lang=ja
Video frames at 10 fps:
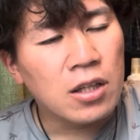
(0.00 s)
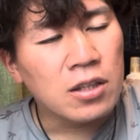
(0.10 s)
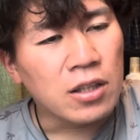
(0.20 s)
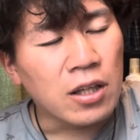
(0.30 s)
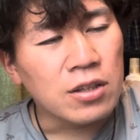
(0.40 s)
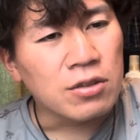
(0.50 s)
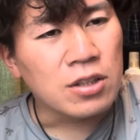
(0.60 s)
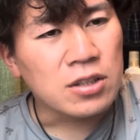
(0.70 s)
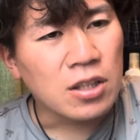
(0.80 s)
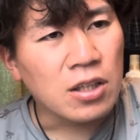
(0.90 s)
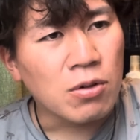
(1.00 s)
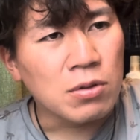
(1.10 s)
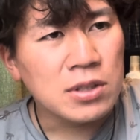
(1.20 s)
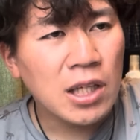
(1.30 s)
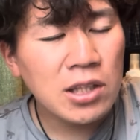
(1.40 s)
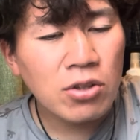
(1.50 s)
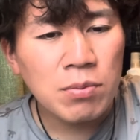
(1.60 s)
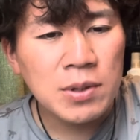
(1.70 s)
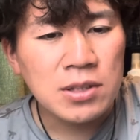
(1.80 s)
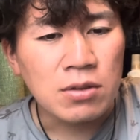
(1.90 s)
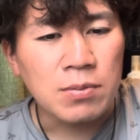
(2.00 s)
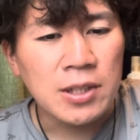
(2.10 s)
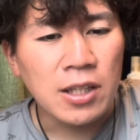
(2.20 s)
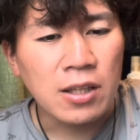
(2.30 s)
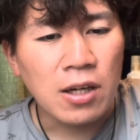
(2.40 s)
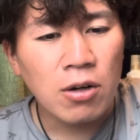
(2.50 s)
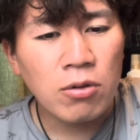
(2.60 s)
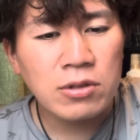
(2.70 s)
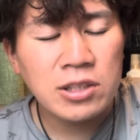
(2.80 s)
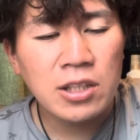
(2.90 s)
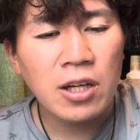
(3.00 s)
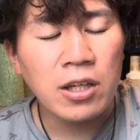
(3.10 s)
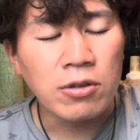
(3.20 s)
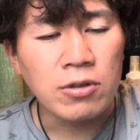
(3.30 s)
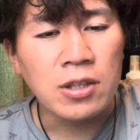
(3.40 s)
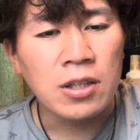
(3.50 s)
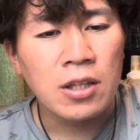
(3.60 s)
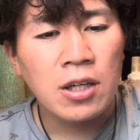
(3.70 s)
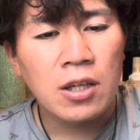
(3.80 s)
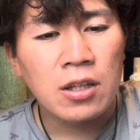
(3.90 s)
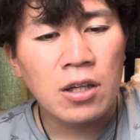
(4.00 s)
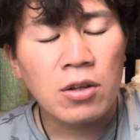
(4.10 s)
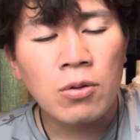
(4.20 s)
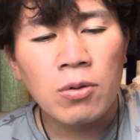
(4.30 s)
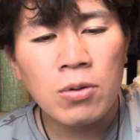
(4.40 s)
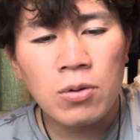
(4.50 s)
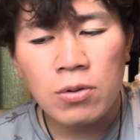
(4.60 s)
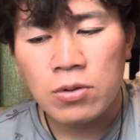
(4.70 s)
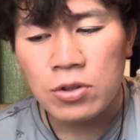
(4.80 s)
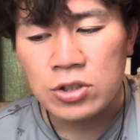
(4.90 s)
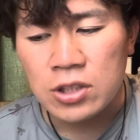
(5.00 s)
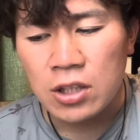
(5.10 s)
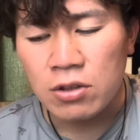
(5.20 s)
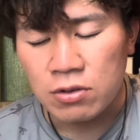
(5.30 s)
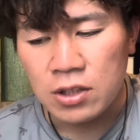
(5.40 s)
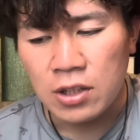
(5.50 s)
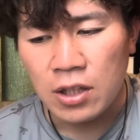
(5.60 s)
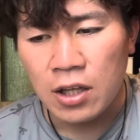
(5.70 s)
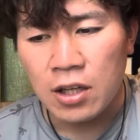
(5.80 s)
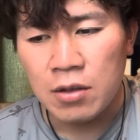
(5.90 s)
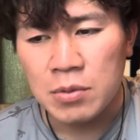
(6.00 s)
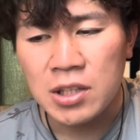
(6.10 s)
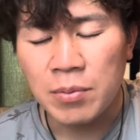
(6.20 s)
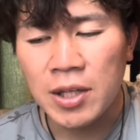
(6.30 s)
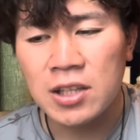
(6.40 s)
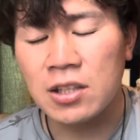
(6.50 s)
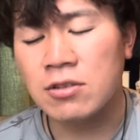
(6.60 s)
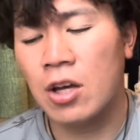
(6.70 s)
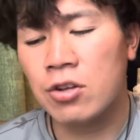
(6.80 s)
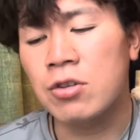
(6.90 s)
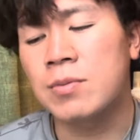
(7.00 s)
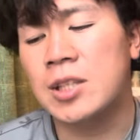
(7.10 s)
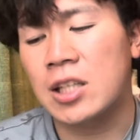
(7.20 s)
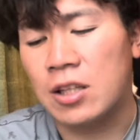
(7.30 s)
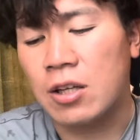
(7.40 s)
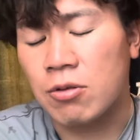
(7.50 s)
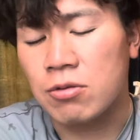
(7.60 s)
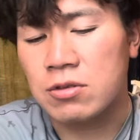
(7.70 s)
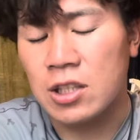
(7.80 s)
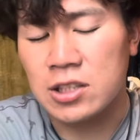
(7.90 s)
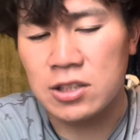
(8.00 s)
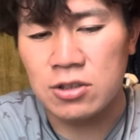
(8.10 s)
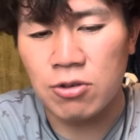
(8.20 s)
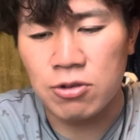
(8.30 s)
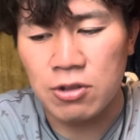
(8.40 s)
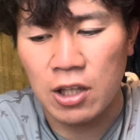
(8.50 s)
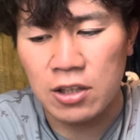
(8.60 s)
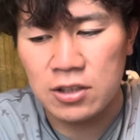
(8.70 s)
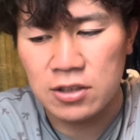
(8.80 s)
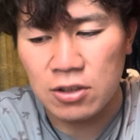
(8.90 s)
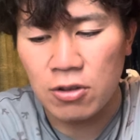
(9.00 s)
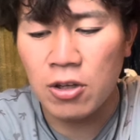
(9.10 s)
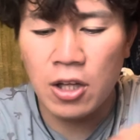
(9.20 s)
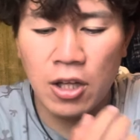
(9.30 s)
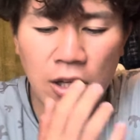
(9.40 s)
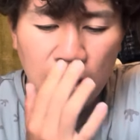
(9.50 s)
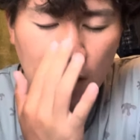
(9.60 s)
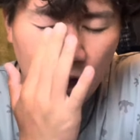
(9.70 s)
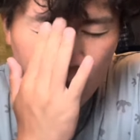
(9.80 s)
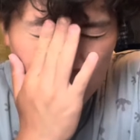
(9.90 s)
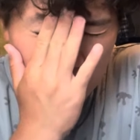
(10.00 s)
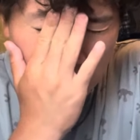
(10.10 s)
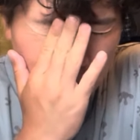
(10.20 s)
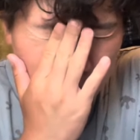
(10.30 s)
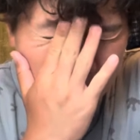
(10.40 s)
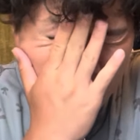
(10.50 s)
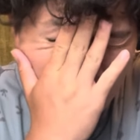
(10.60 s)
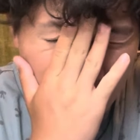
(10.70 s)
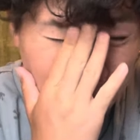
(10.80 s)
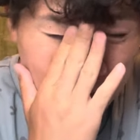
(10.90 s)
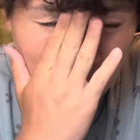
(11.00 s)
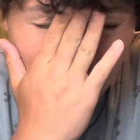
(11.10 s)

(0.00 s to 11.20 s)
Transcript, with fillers: なんていうんですかね、こう、戦闘民族みたいな顔をしてないのに、なんか、のほほんとしてんのに、えー、みんなバッティングえぐいみたいなね、この倉敷商業なんですけど、あのー、見てる感じで言う